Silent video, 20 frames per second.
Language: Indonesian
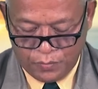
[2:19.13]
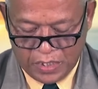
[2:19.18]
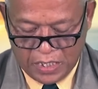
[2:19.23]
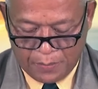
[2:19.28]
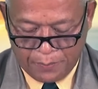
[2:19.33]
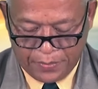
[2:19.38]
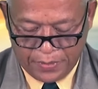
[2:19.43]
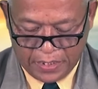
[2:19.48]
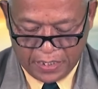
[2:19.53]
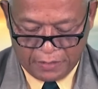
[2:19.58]

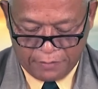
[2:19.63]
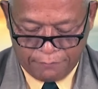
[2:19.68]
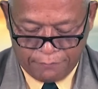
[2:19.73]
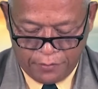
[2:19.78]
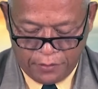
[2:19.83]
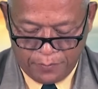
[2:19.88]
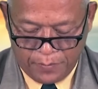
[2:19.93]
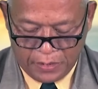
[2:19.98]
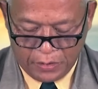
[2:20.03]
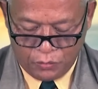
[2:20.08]
menyampaikan
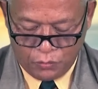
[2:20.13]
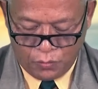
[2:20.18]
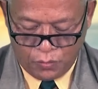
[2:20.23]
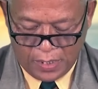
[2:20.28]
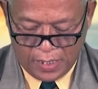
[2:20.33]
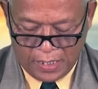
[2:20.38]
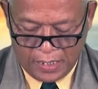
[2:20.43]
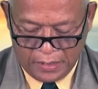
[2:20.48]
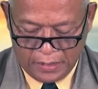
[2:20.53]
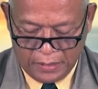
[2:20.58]
firman
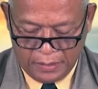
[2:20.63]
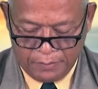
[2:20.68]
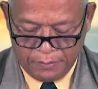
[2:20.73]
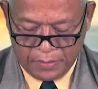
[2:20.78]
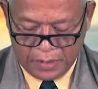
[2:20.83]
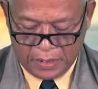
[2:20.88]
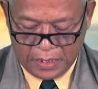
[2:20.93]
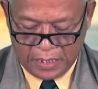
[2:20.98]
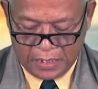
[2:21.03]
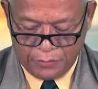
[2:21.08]
Tuhan
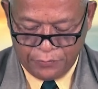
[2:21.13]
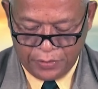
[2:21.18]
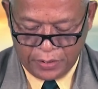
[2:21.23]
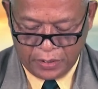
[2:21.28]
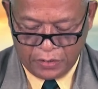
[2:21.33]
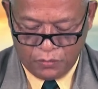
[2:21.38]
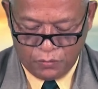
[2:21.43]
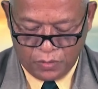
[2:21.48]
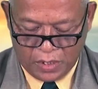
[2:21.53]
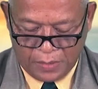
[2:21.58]
melalui
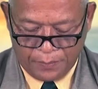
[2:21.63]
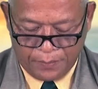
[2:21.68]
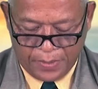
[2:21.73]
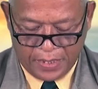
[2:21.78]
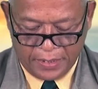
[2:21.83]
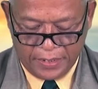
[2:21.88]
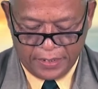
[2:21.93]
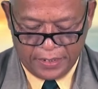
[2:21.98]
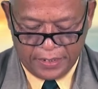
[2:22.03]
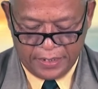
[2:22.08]
renungan
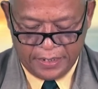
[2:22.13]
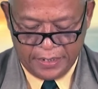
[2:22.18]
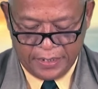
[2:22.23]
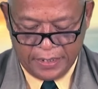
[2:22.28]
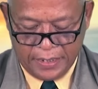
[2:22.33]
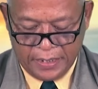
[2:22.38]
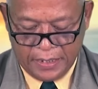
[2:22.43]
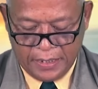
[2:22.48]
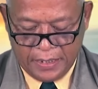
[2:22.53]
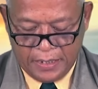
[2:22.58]
pagi ini